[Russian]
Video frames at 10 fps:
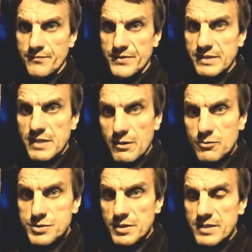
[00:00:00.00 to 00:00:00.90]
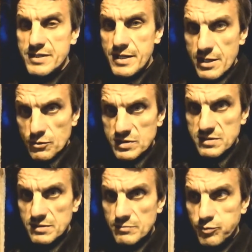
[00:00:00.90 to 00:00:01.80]
Тогда уже
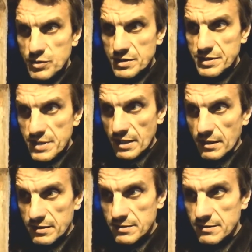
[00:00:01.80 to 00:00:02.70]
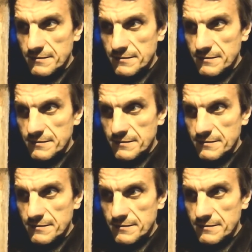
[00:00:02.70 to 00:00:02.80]
Герус будет ехать